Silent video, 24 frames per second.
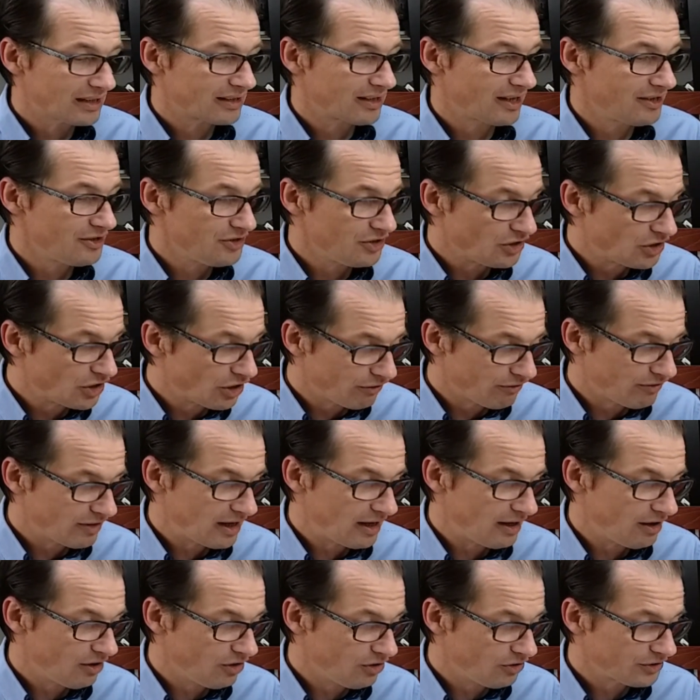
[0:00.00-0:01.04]

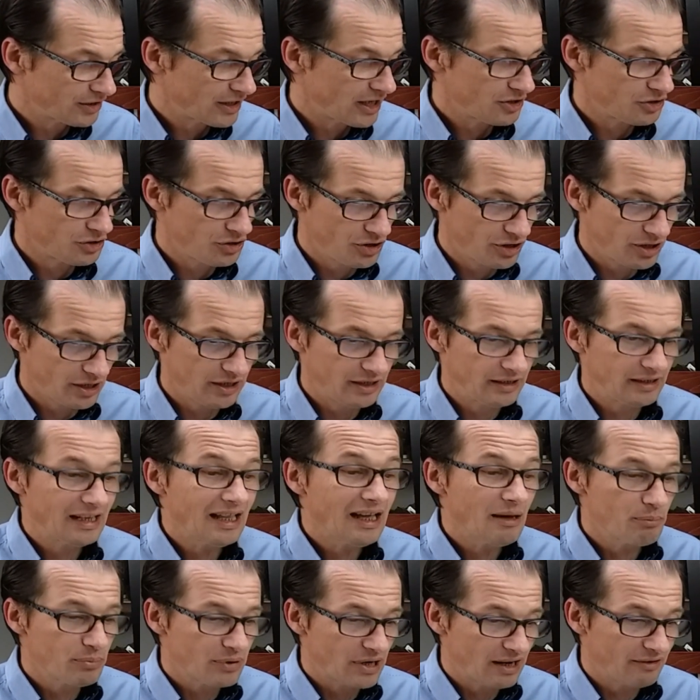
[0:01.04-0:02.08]
treningowa ona się
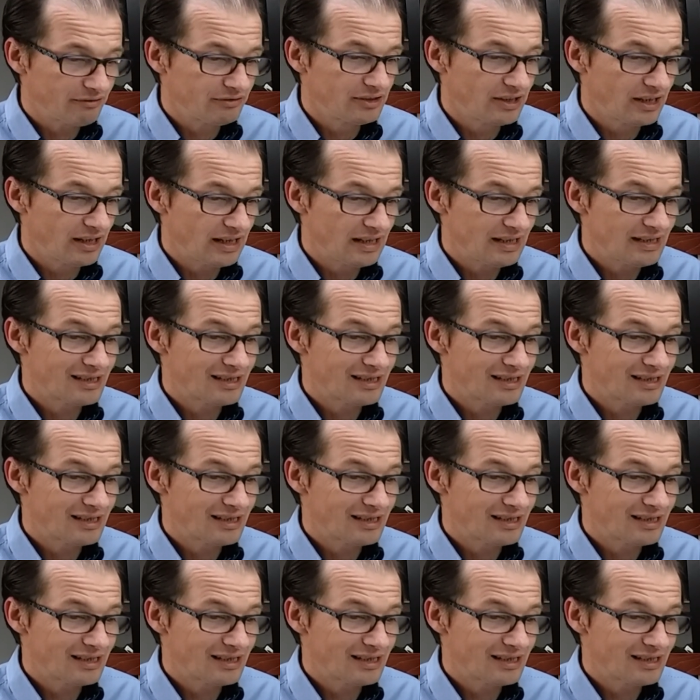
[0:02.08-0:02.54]
naprawdę